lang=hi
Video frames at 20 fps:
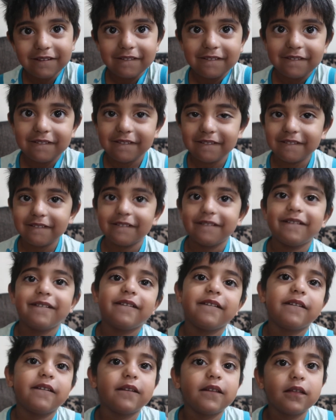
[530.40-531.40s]
बता
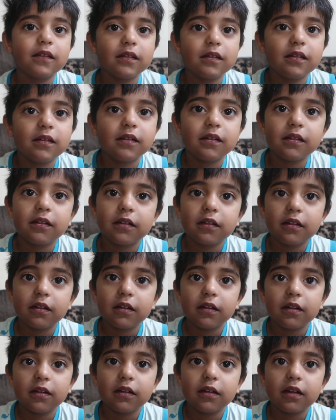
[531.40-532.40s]

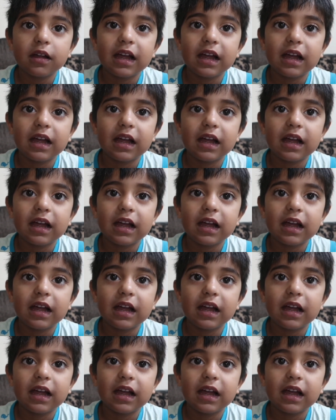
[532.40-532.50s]
दो